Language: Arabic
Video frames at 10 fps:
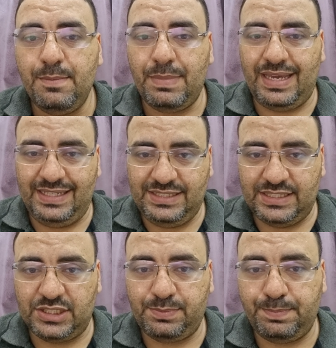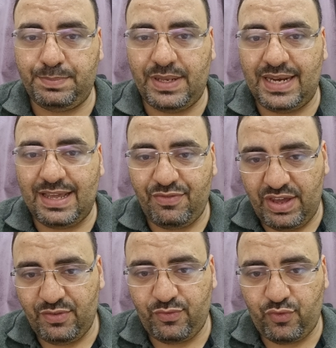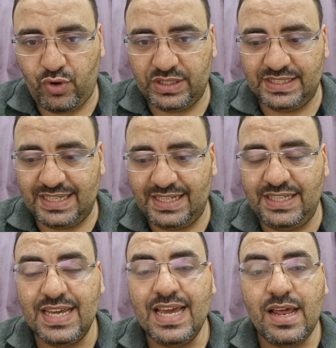ما يحسش بالجفاف في وقت تاني